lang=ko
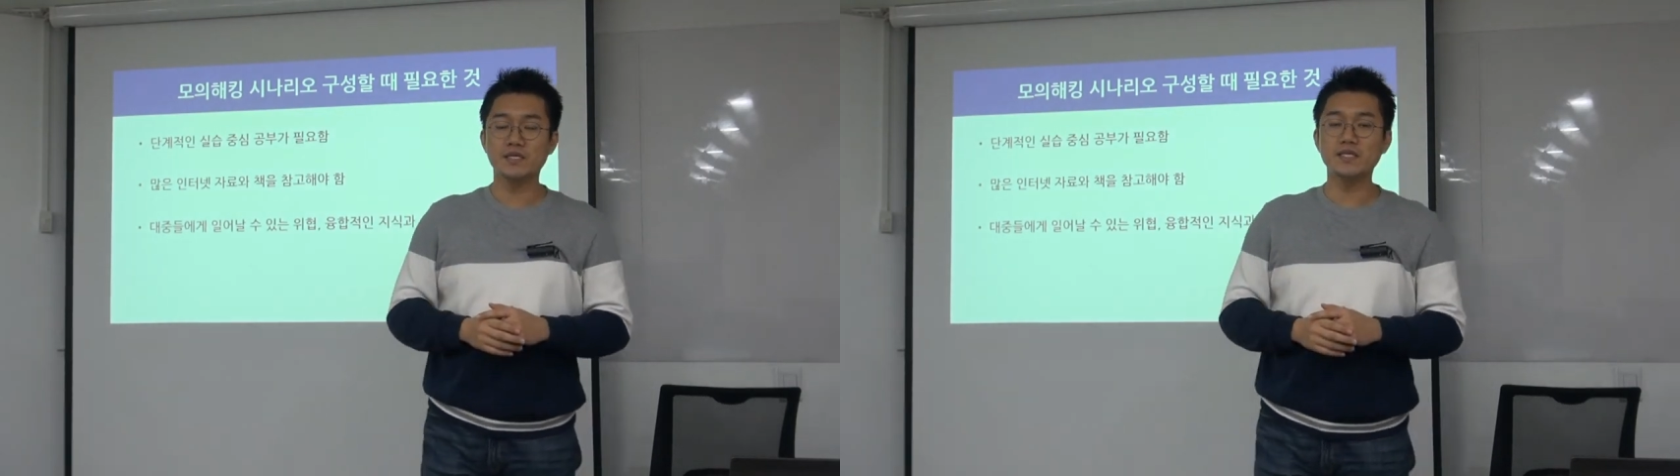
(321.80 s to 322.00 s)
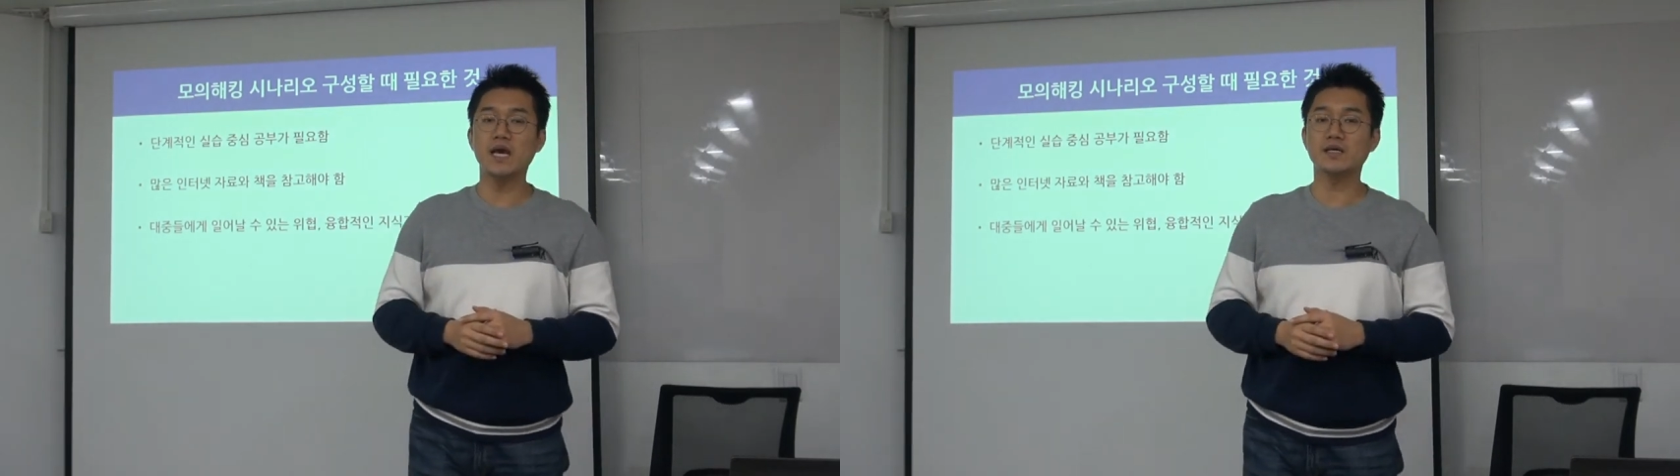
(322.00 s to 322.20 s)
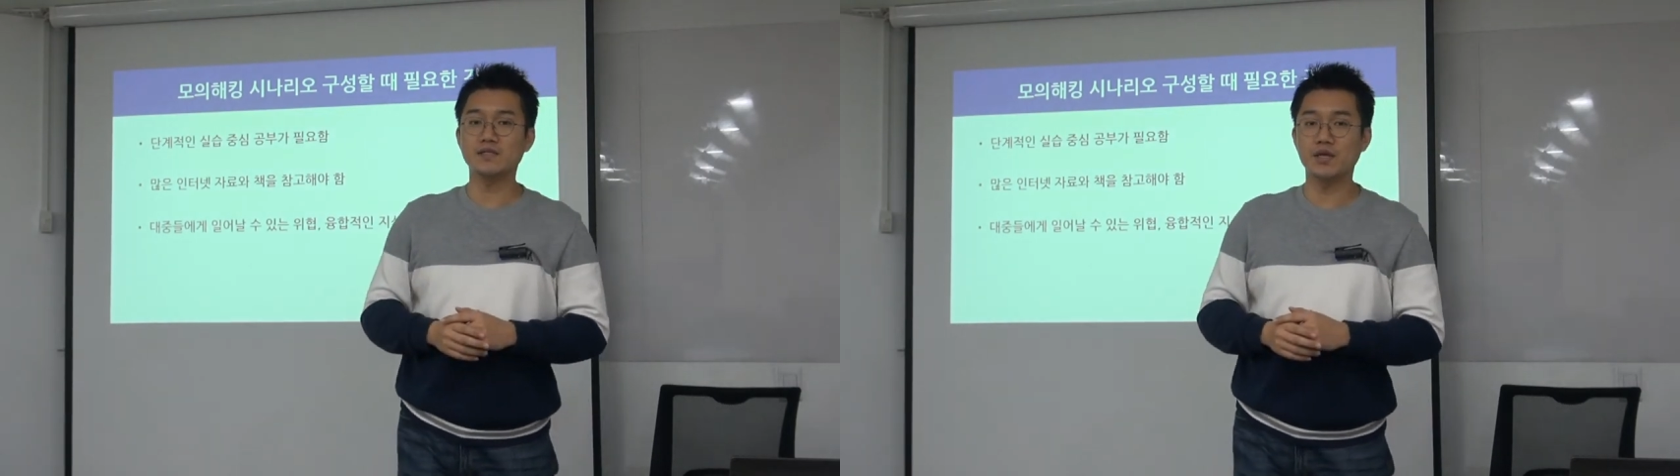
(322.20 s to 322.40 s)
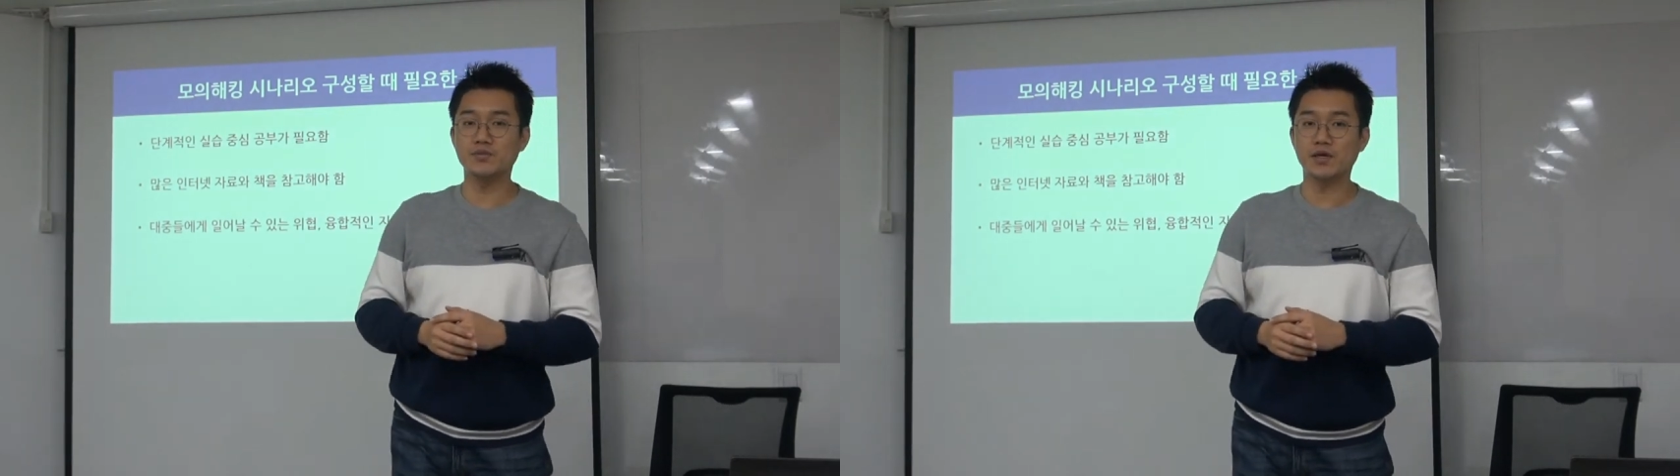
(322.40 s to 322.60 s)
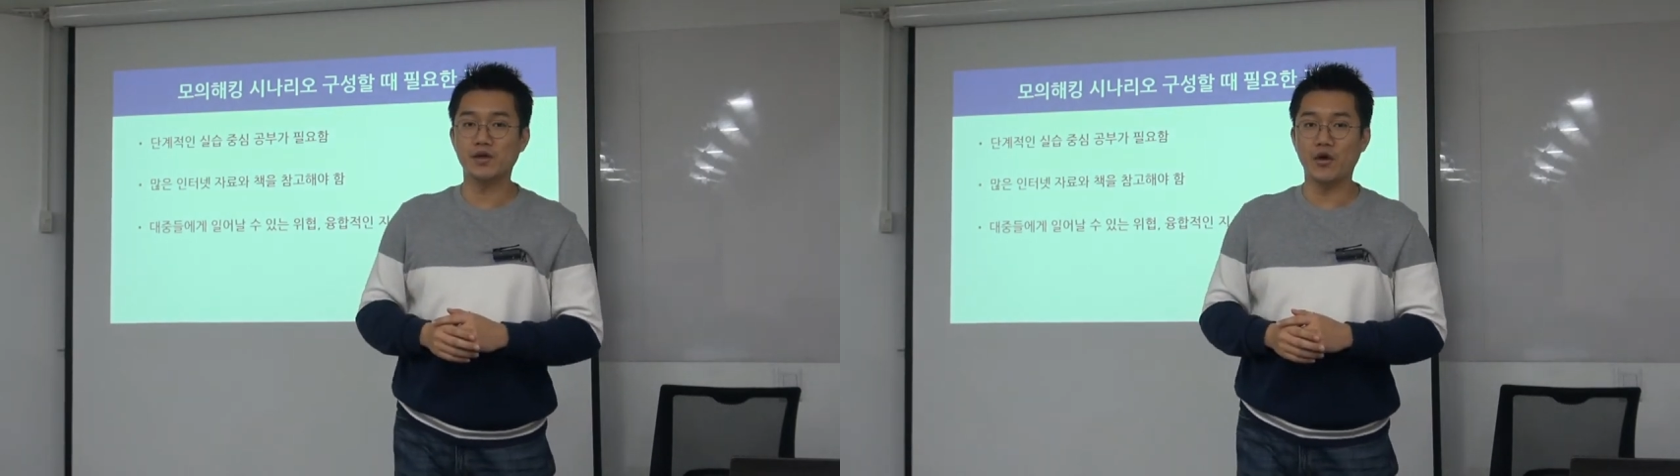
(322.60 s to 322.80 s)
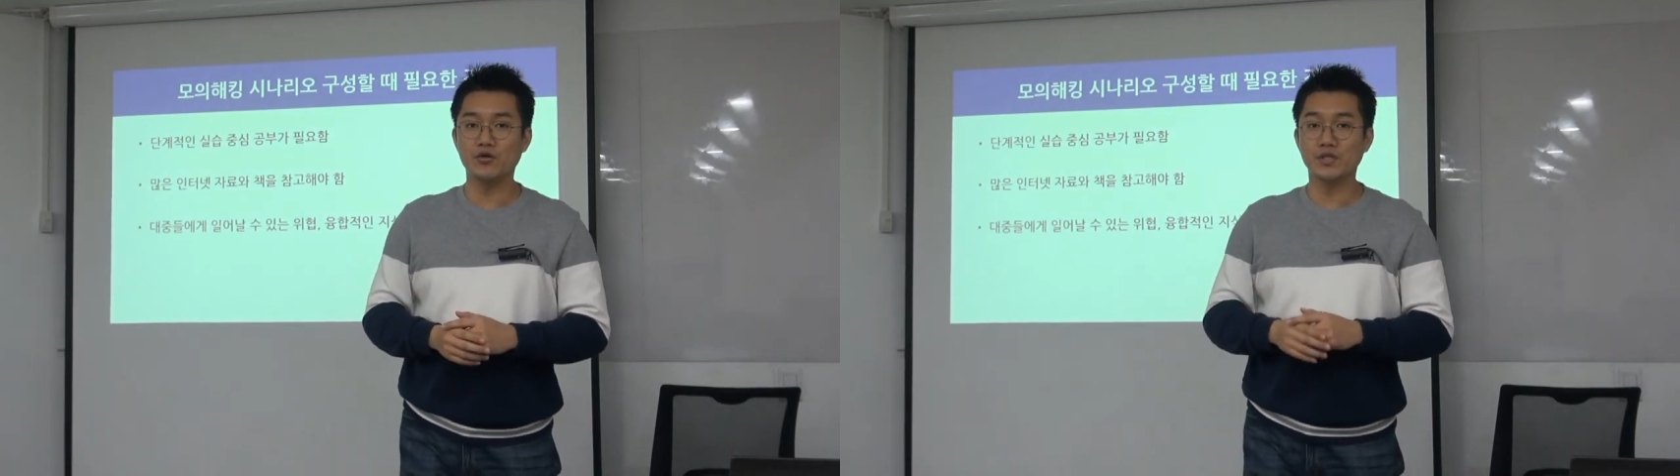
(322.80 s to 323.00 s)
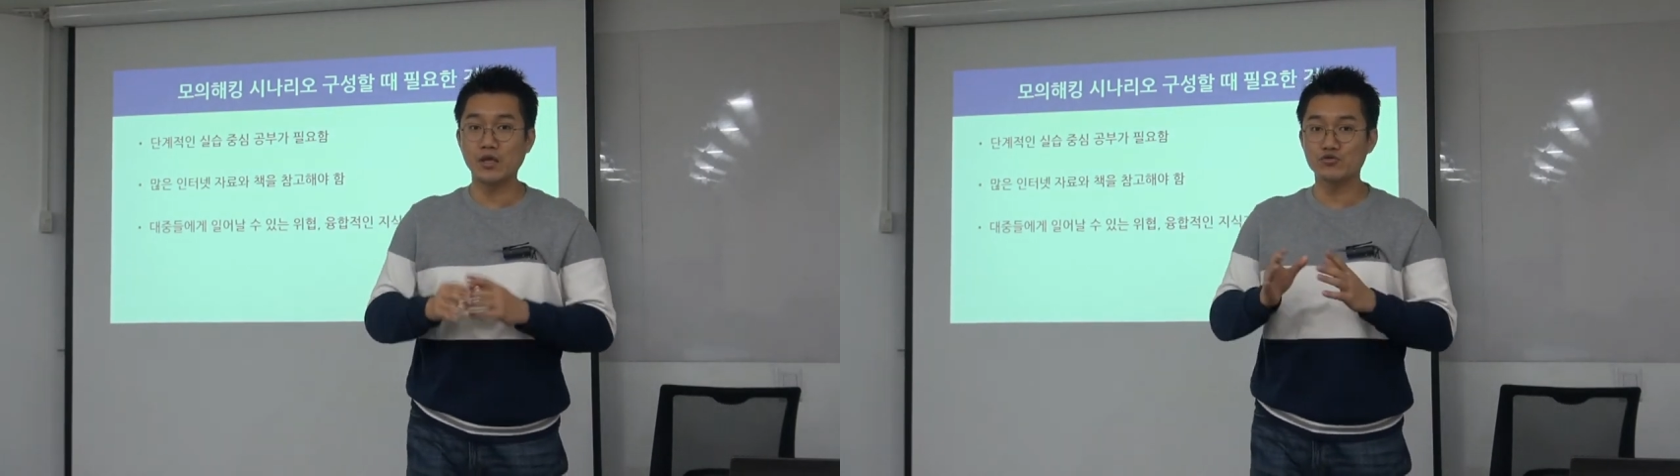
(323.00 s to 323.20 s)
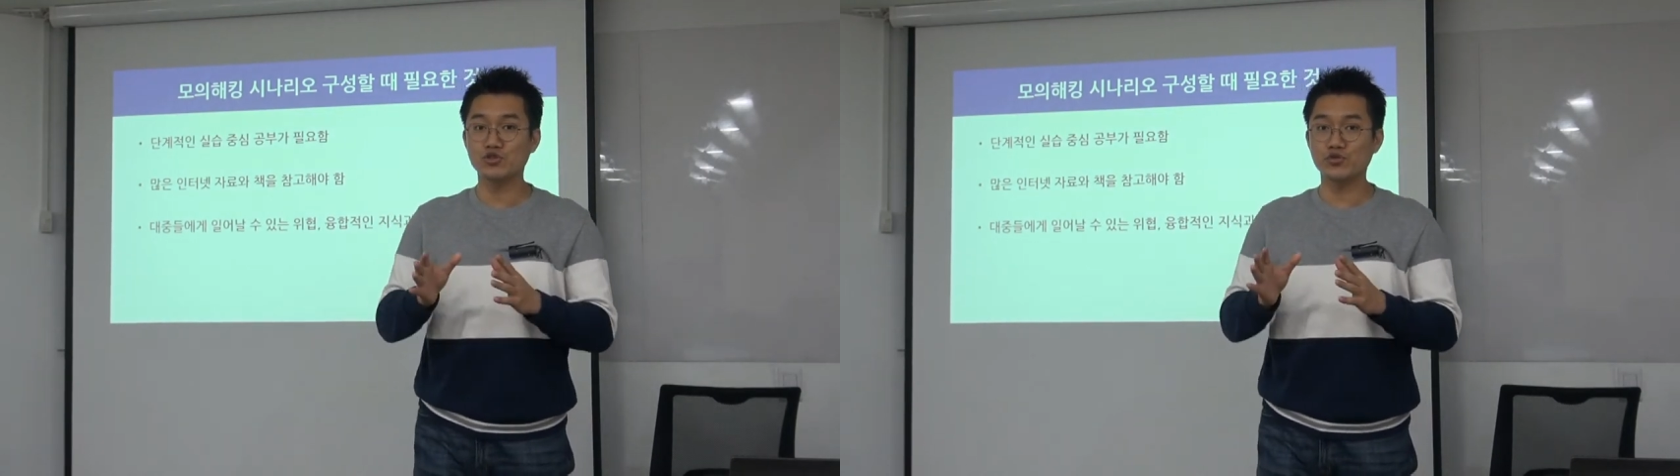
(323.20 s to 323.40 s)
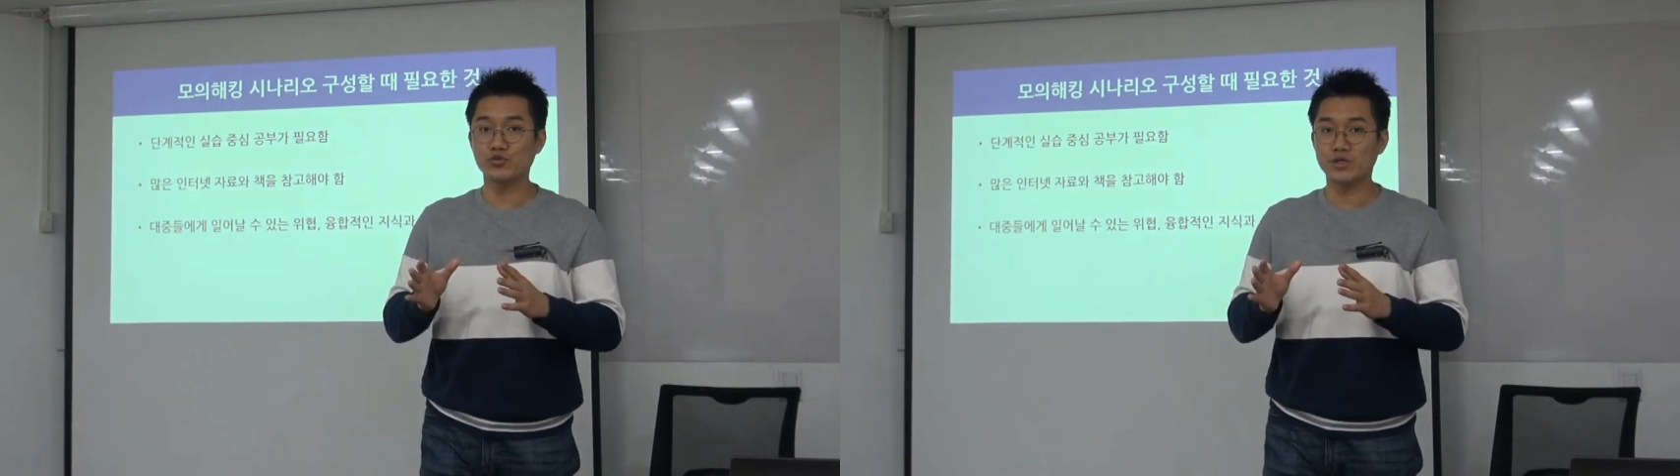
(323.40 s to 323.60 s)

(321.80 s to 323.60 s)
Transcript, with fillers: 이해하기 때문에 그래요. 대중적으로